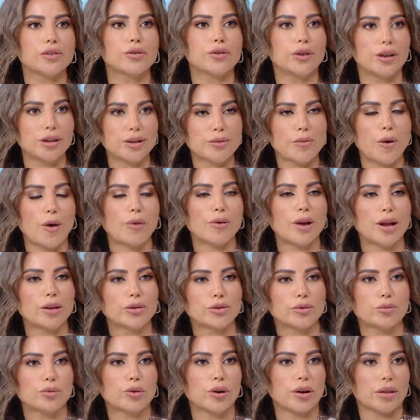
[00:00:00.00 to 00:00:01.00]
يعلموا
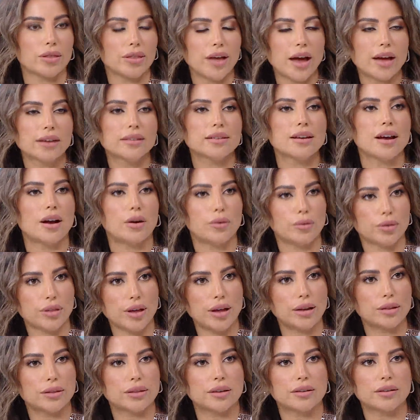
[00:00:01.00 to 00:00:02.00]
اولادهم لغه ثانيه او
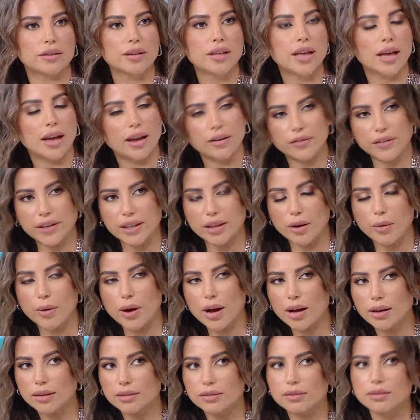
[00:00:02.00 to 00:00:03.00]
ثالثه هل في
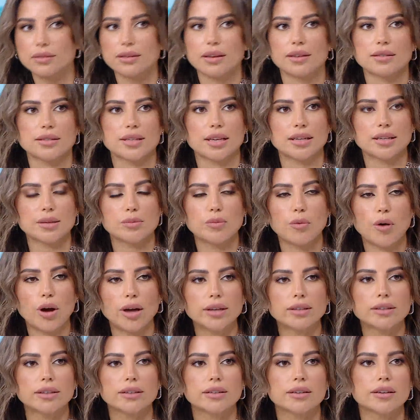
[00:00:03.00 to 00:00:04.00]
ادوات اساليب أه
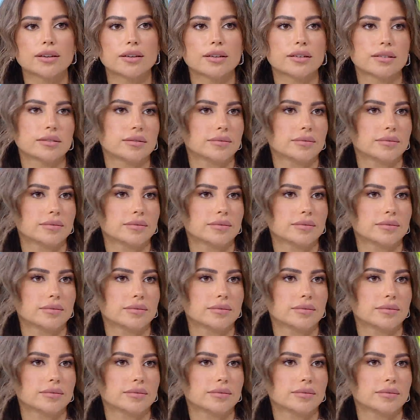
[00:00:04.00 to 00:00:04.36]
معينه